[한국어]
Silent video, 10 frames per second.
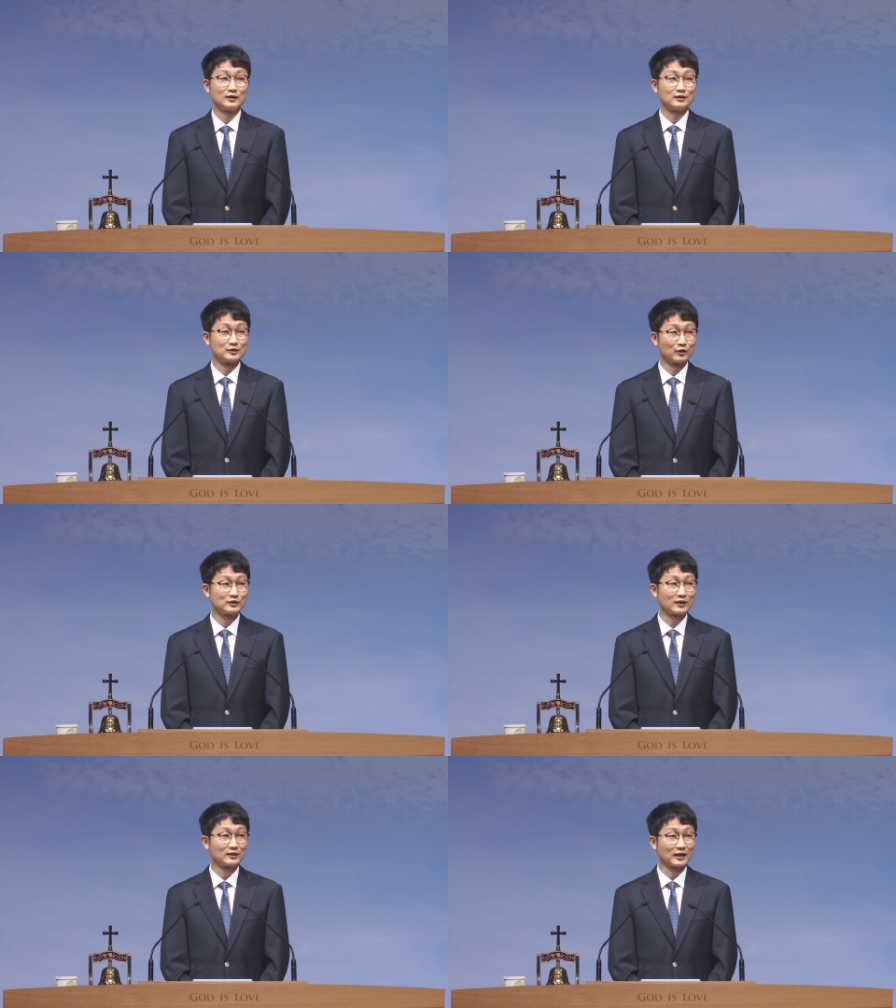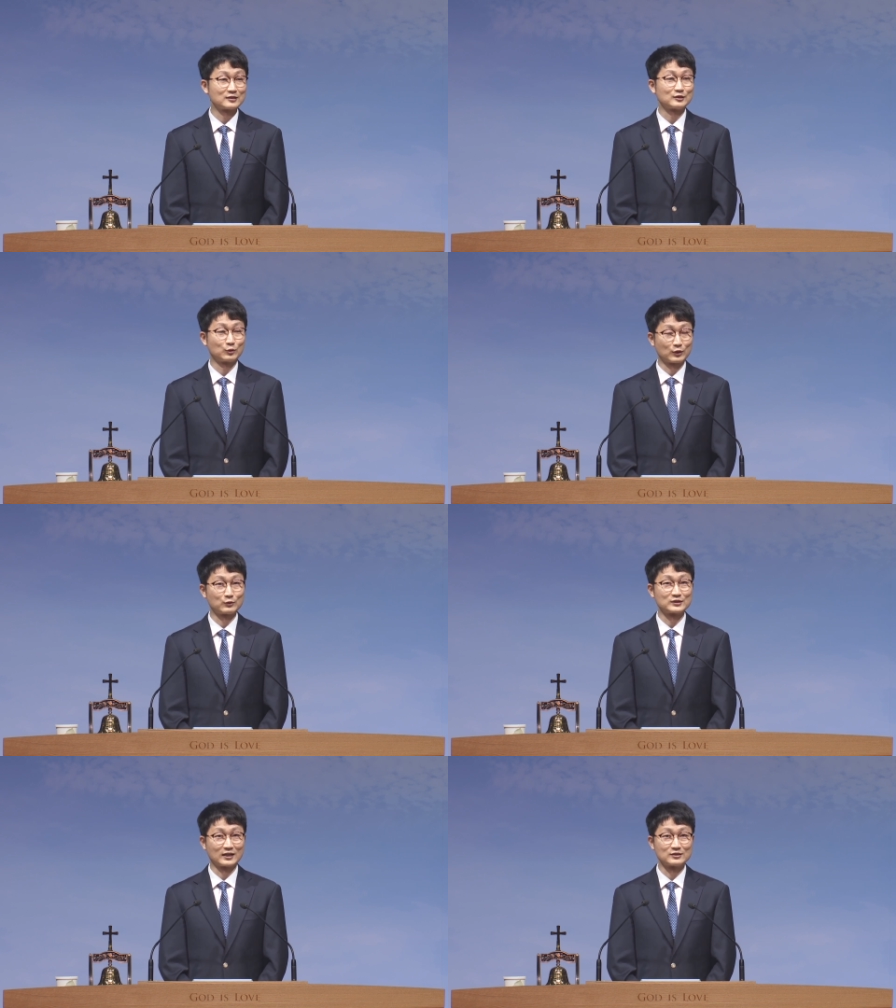절대 다시
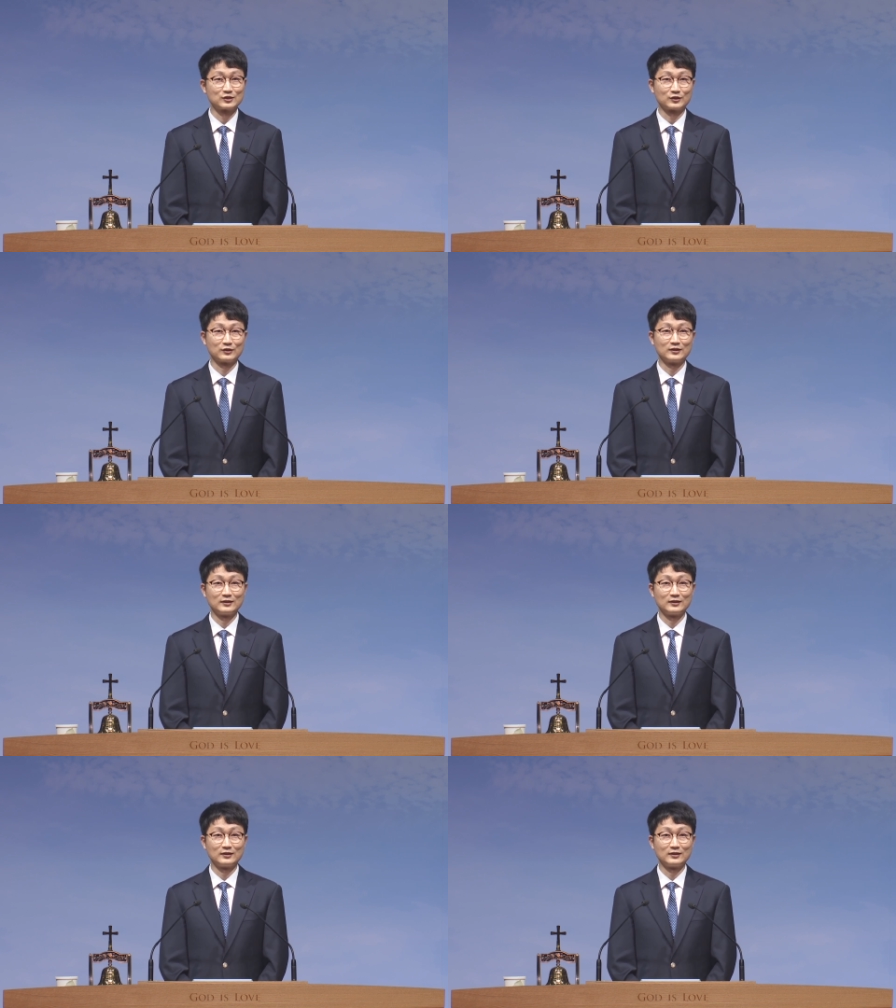돌아오지 않죠.